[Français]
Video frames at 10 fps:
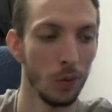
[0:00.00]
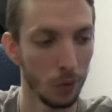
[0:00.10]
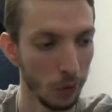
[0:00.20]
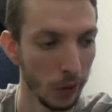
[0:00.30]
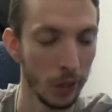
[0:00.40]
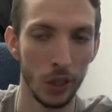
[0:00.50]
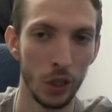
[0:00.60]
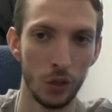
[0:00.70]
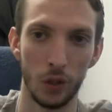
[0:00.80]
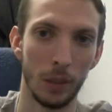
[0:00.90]
Euh,
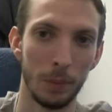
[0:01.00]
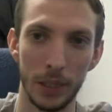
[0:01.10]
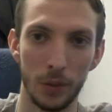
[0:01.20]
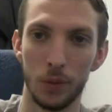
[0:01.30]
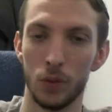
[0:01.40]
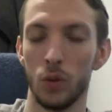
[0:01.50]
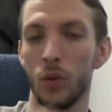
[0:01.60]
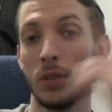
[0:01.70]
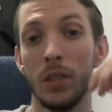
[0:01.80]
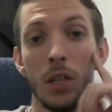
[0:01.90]
genre, il y a peut-être 100
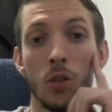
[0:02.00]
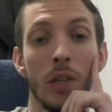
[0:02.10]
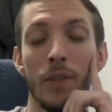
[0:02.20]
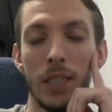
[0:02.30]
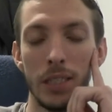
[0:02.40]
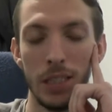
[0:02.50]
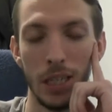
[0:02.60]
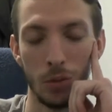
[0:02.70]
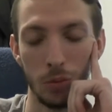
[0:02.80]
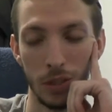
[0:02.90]
ans de ça, quand il y avait les
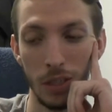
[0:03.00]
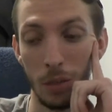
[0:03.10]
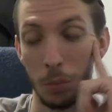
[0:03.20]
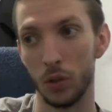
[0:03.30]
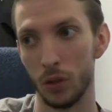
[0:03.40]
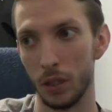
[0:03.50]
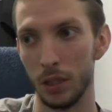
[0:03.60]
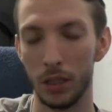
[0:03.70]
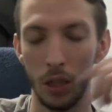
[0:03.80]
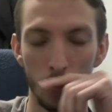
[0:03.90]
guerres, tout ça. Après, il y en a des
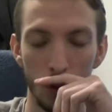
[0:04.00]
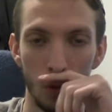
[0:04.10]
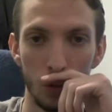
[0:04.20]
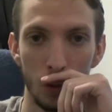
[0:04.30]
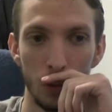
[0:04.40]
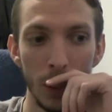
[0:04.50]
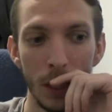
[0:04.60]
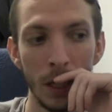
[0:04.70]
guerres encore aujourd'hui.